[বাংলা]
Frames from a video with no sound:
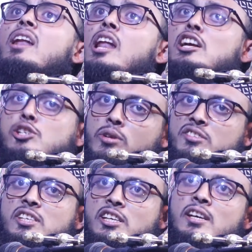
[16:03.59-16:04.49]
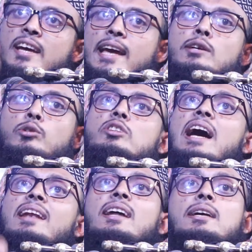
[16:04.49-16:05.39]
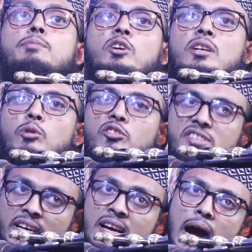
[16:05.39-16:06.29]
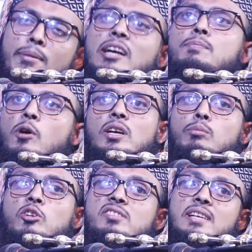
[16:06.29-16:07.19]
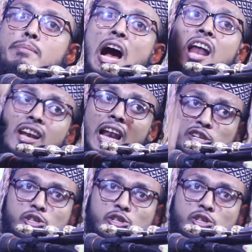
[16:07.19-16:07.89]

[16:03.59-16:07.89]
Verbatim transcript: আল্লাহ শুনেছি এই ইহুদি আল্লাহকে ফকির বলছে আমাকে ফকির বলছে এটা আমি আল্লাহ